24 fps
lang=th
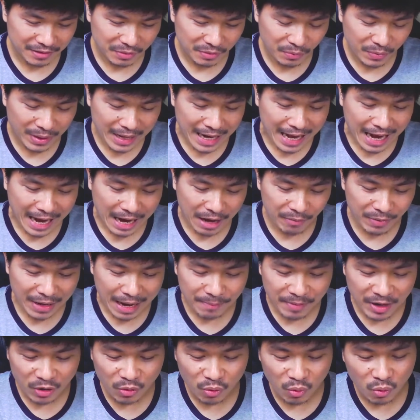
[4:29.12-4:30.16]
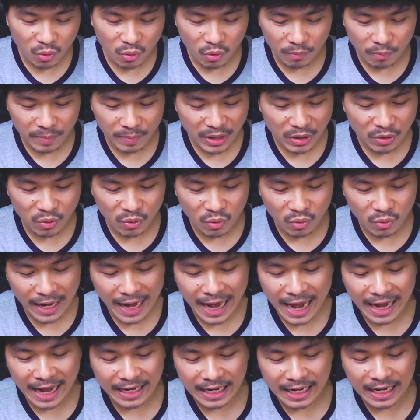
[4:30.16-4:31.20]
เวลาไปดู
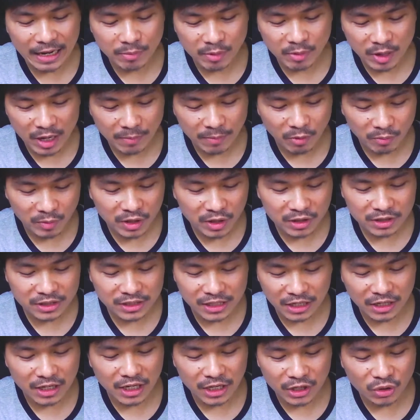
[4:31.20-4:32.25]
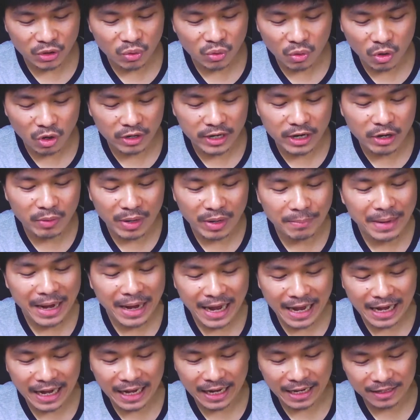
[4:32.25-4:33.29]
งานอะไรพวกนี้ผมก็จะเดินดูของไดโอรามาแหละ